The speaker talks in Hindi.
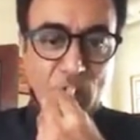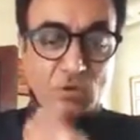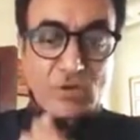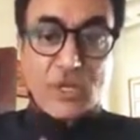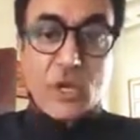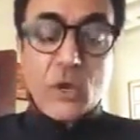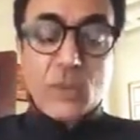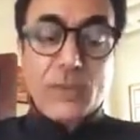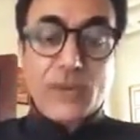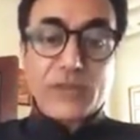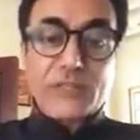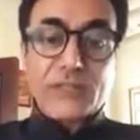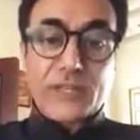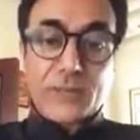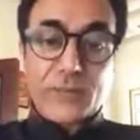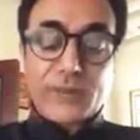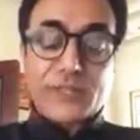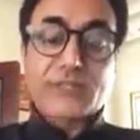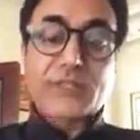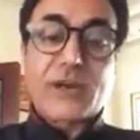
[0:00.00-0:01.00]
उसके ऊपर
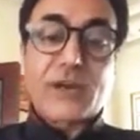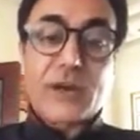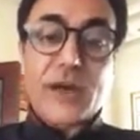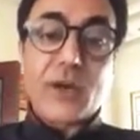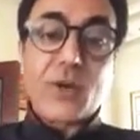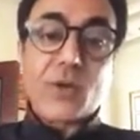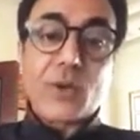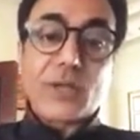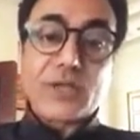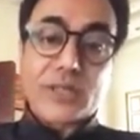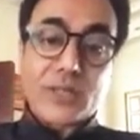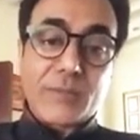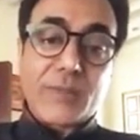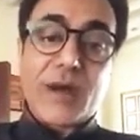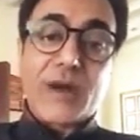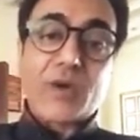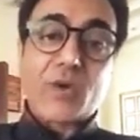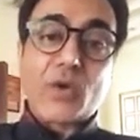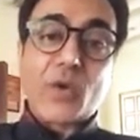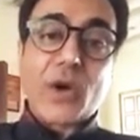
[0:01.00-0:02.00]
इंद्रप्रस्थ खड़ा हुआ
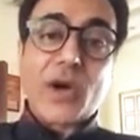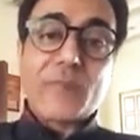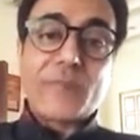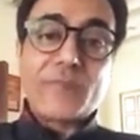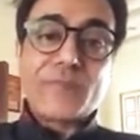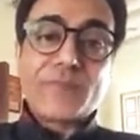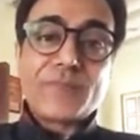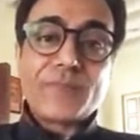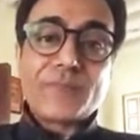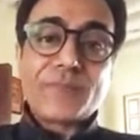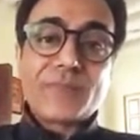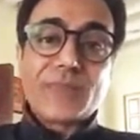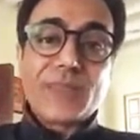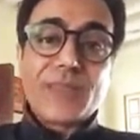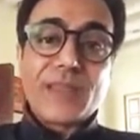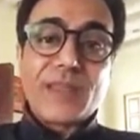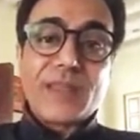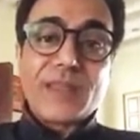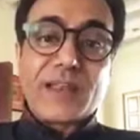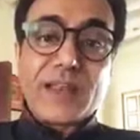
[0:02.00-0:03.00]
निर्माण हुआ
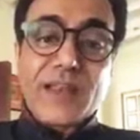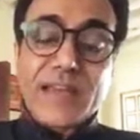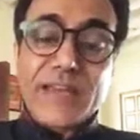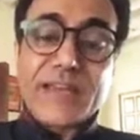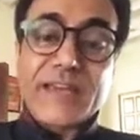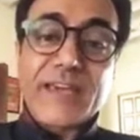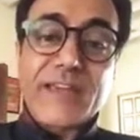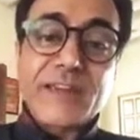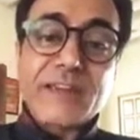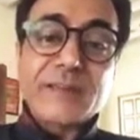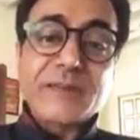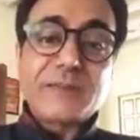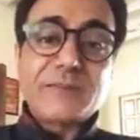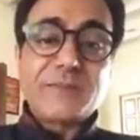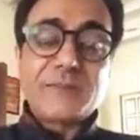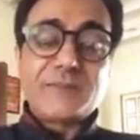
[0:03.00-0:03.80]
लेकिन